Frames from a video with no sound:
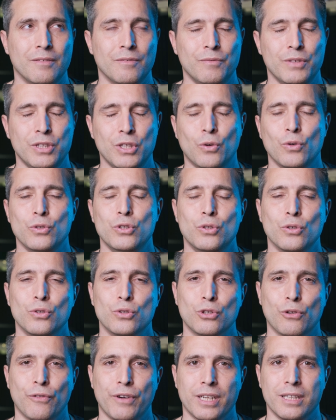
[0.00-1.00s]
vi dico di non
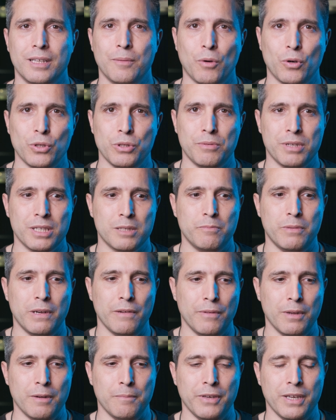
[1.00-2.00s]
trovare dei modi per
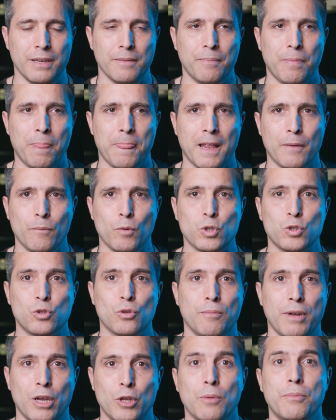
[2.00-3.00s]
esprimervi al
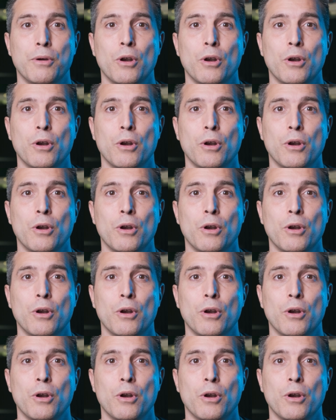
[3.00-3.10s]
vostro meglio,